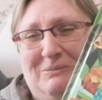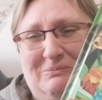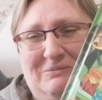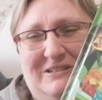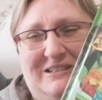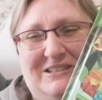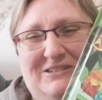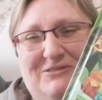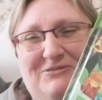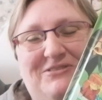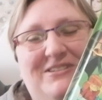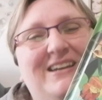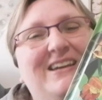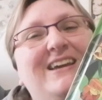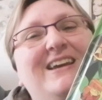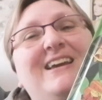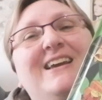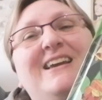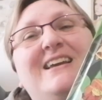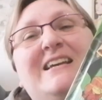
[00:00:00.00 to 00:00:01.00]
Enfin
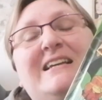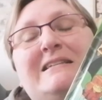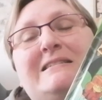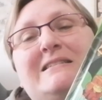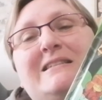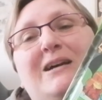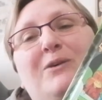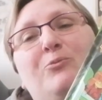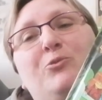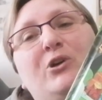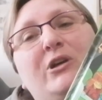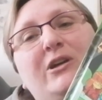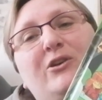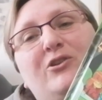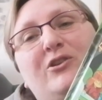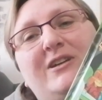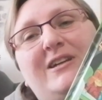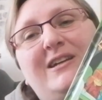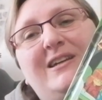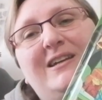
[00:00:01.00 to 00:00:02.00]
bref, et c'est à
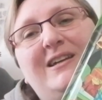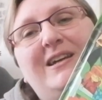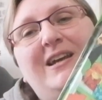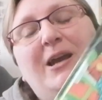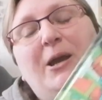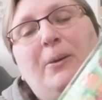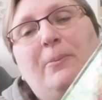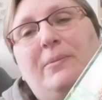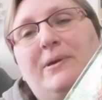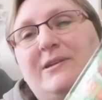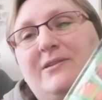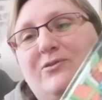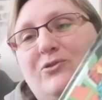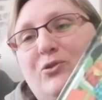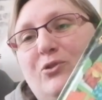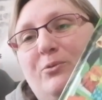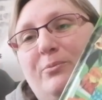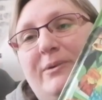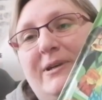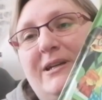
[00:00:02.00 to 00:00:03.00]
mourir de rire parce
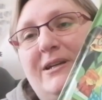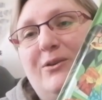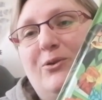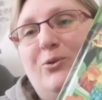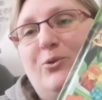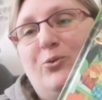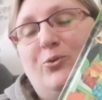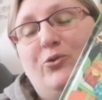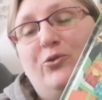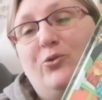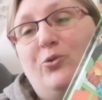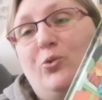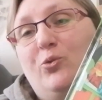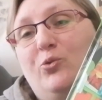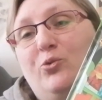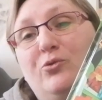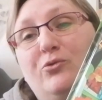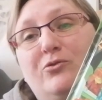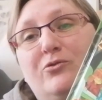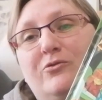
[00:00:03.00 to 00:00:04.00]
que ben on se rend
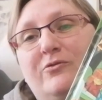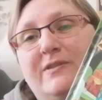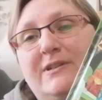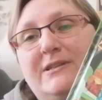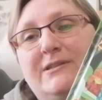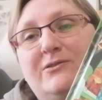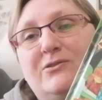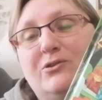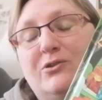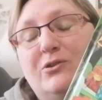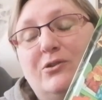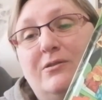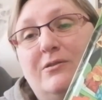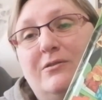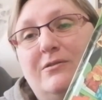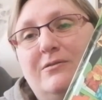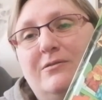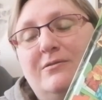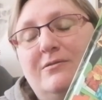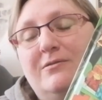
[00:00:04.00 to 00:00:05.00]
compte qu'au fait,
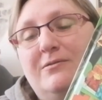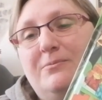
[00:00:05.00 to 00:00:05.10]
euh,